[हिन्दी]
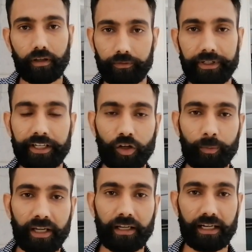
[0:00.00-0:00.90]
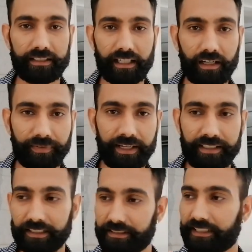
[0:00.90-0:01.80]
वीडियो में हर जगह फेस
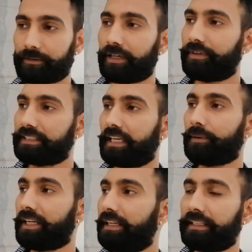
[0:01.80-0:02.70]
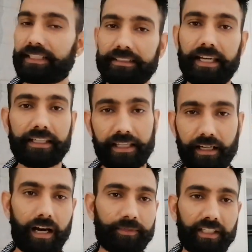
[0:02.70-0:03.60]
हर चीज़ में विजय भाई इंडिया से है ये
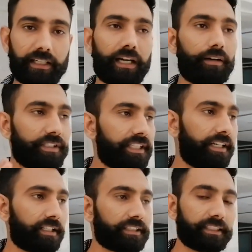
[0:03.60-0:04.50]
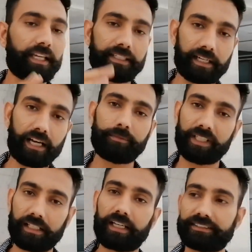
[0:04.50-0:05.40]
काम देखेगा विजय इंडिया से है ये काम
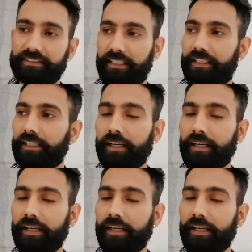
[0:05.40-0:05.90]
देखेगा इस तरह की